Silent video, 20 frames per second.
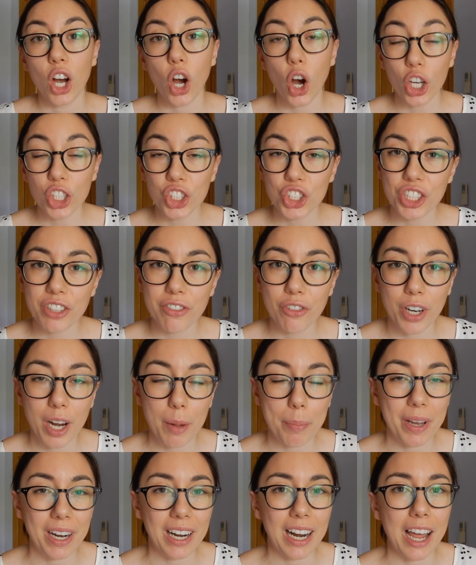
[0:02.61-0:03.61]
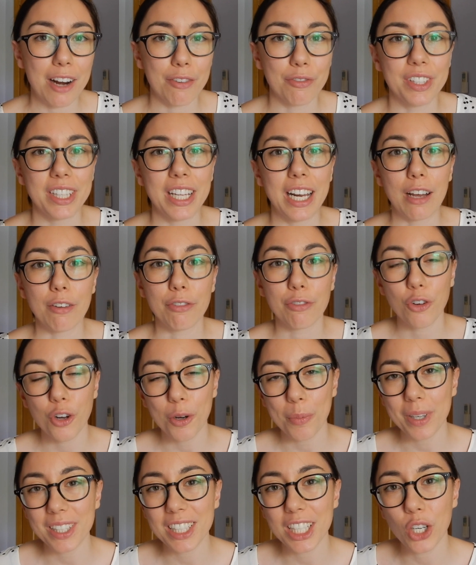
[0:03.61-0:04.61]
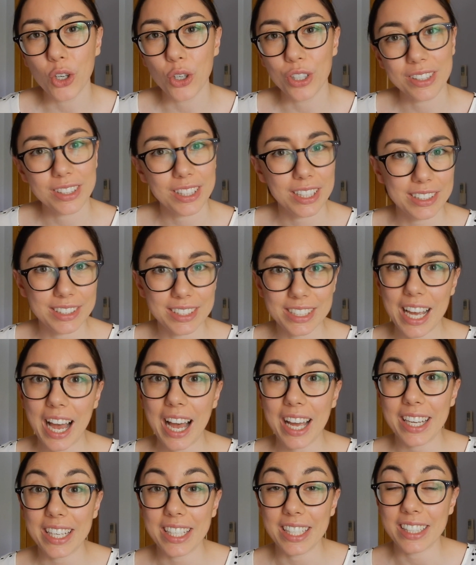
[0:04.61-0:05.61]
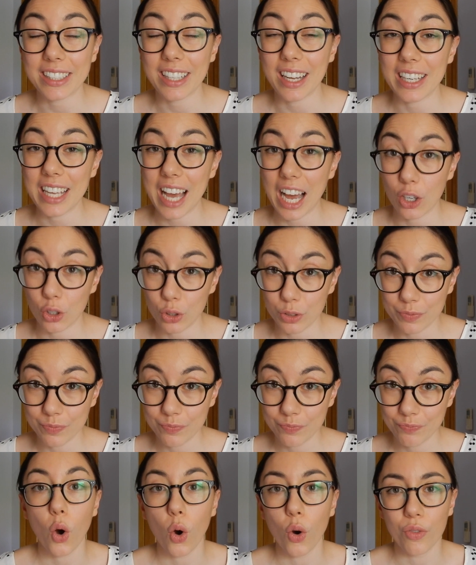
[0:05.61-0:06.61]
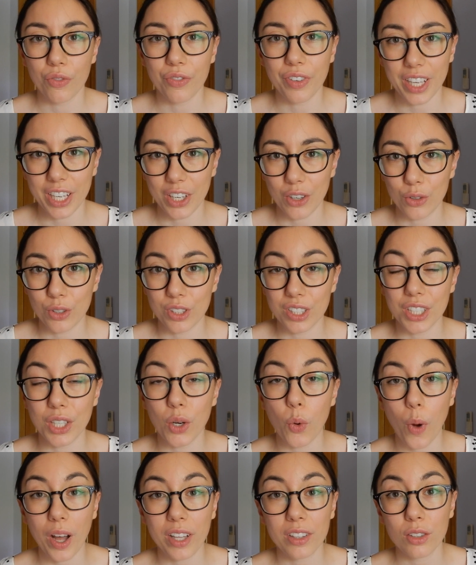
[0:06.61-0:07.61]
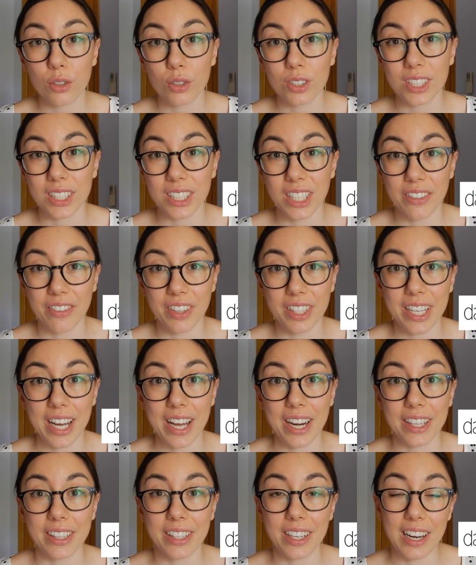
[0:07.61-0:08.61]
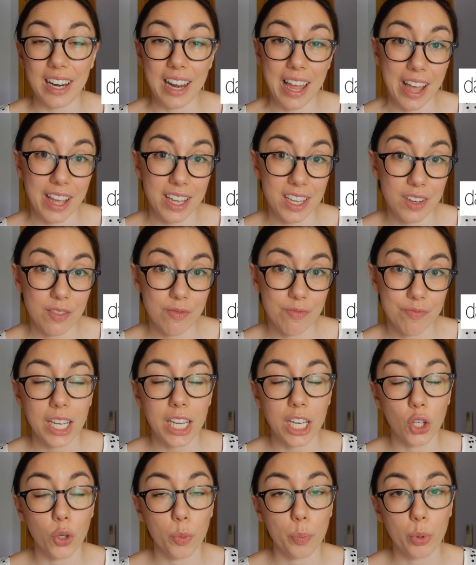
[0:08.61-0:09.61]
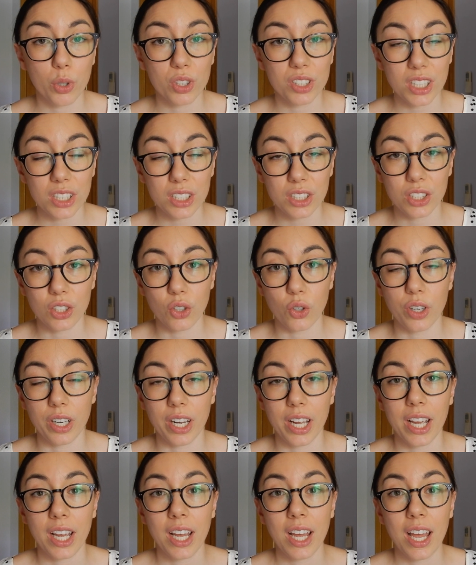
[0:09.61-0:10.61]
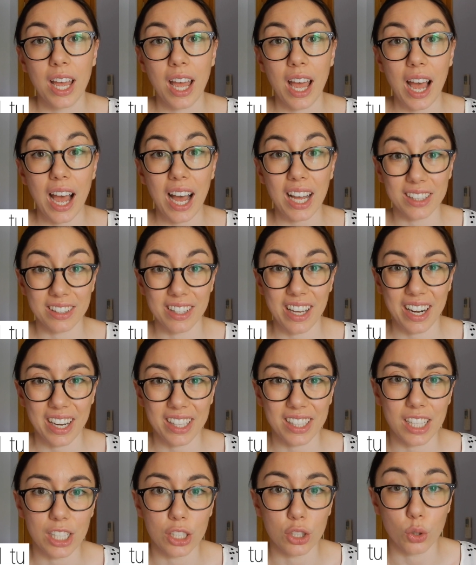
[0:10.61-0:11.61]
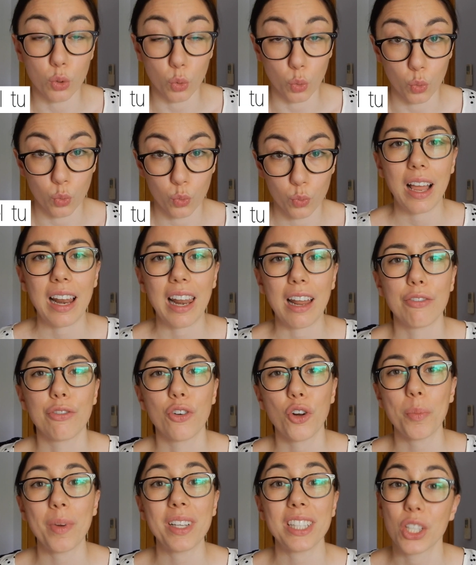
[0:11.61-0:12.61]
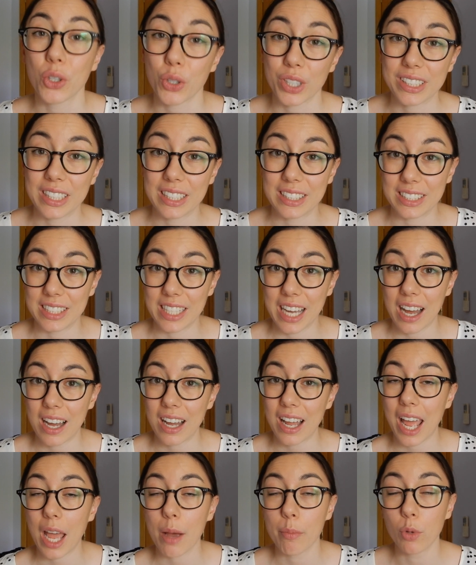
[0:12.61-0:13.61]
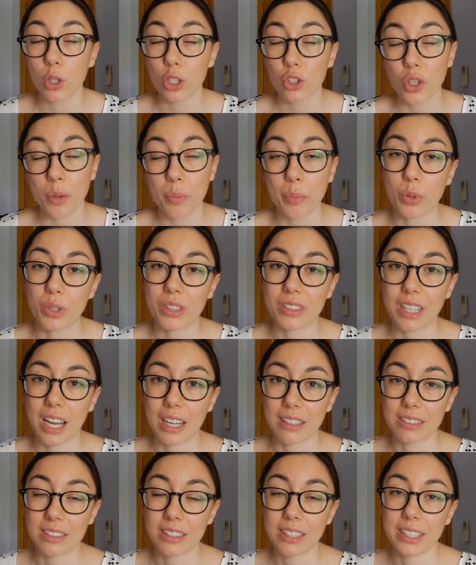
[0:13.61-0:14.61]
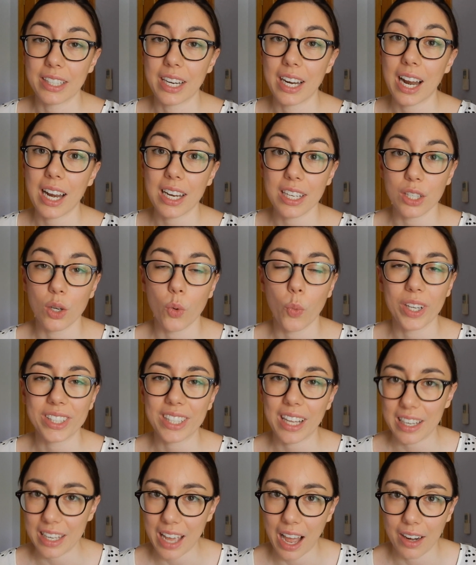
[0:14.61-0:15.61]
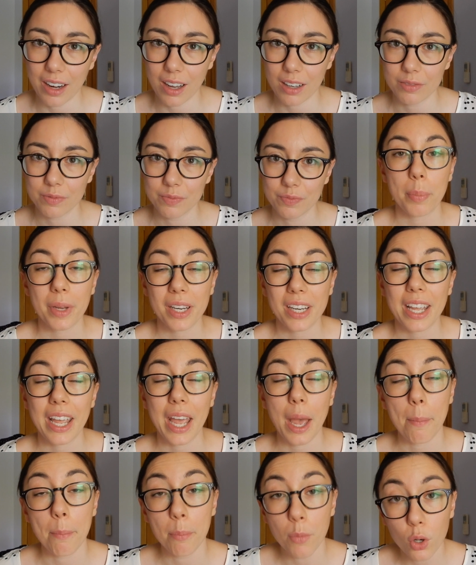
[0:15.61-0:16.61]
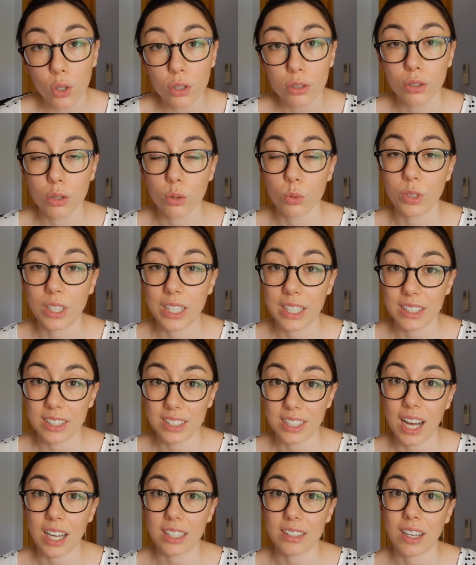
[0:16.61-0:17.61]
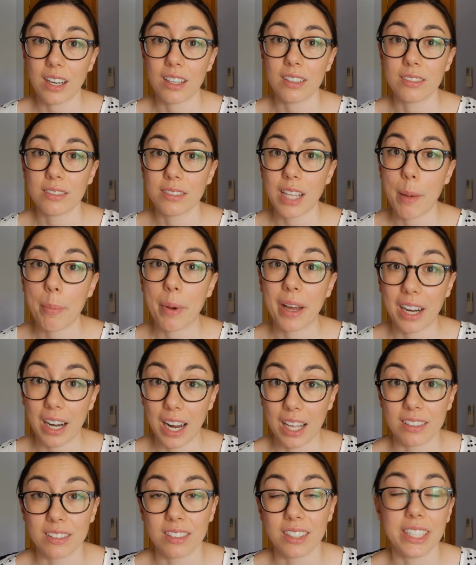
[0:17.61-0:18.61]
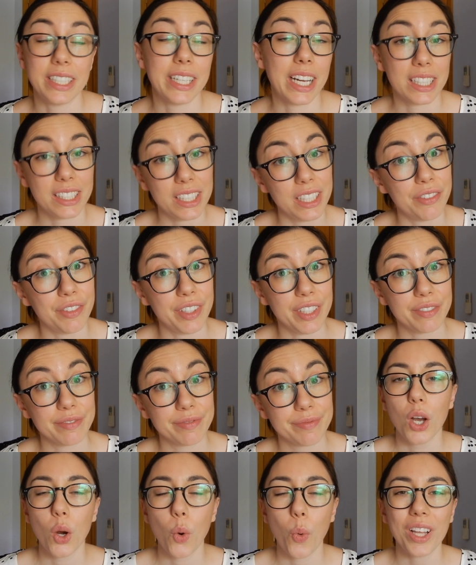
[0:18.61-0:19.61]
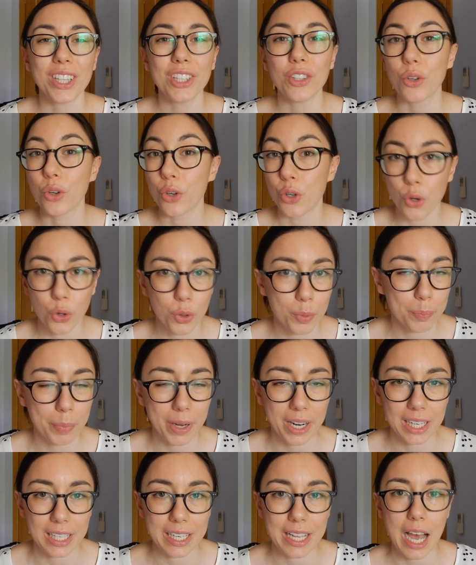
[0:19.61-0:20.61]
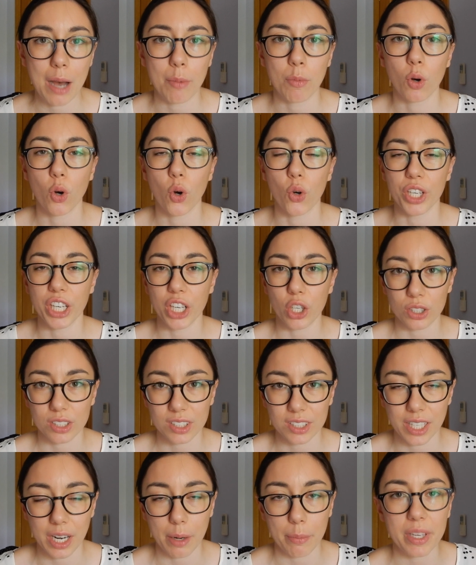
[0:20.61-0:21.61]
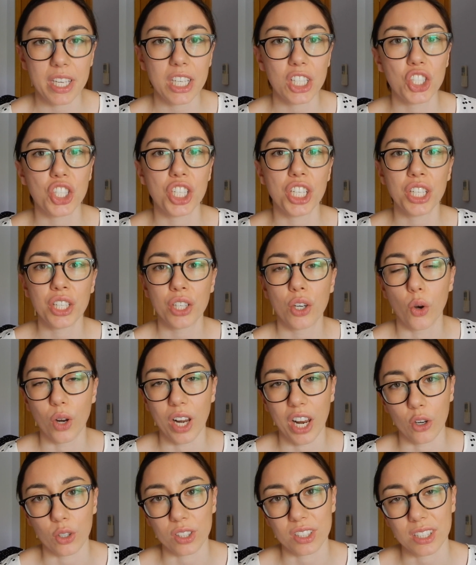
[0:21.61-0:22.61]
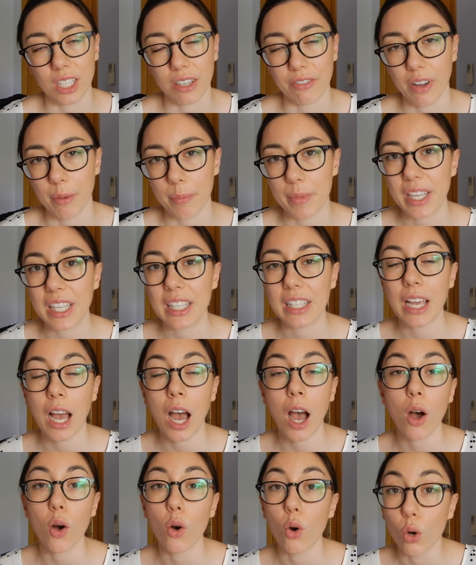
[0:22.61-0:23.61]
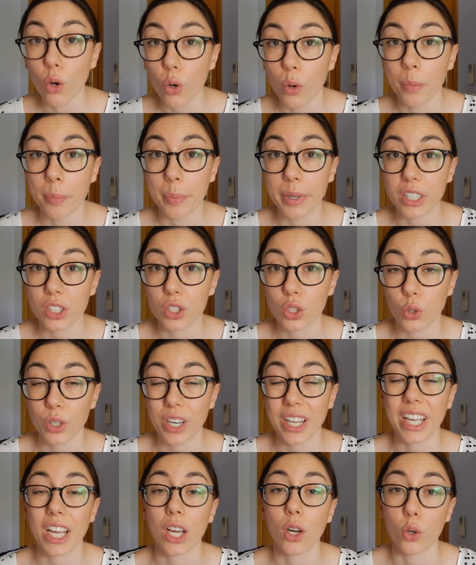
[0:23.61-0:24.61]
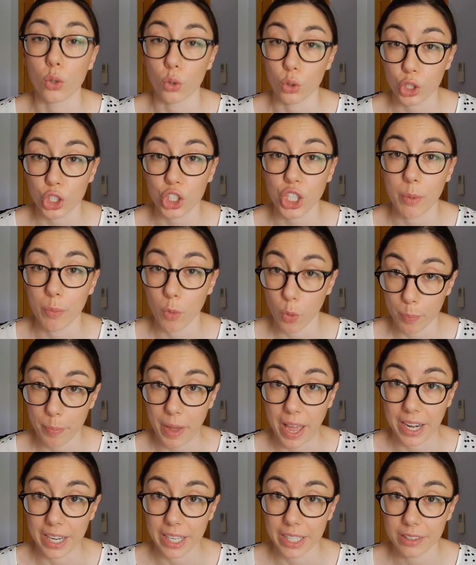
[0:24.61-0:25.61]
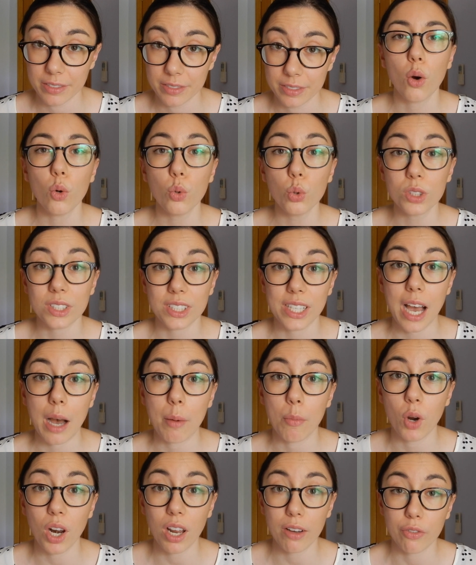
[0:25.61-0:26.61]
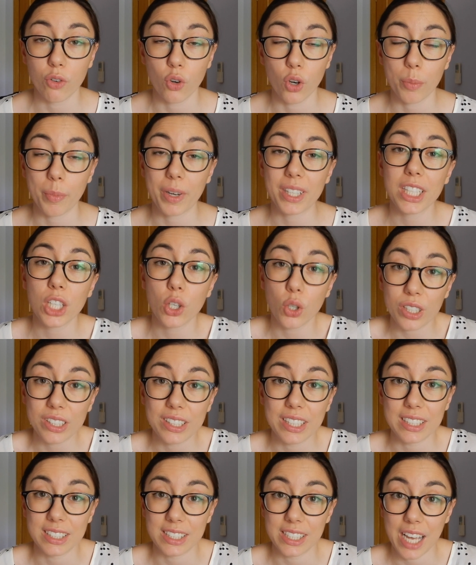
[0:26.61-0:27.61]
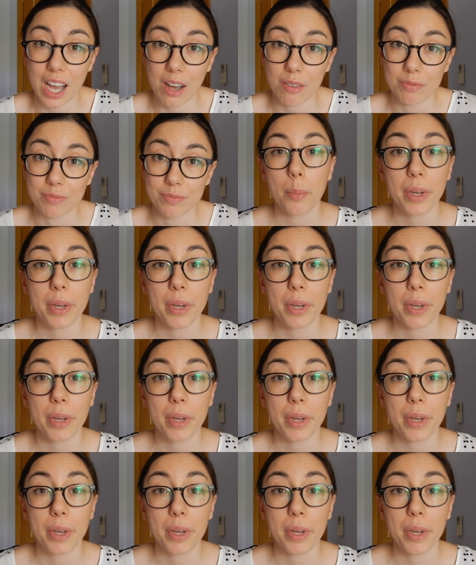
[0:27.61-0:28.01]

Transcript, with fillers: Oggi vorrei parlarvi della forma di cortesia in italiano, ovvero di quando si deve dare del lei in opposizione a dare del tu. La forma di cortesia è molto importante nella lingua italiana perché è molto utilizzata dai parlanti nativi. Quando non parliamo con i nostri amici, con la nostra famiglia o con persone che conosciamo bene, usiamo la forma di cortesia.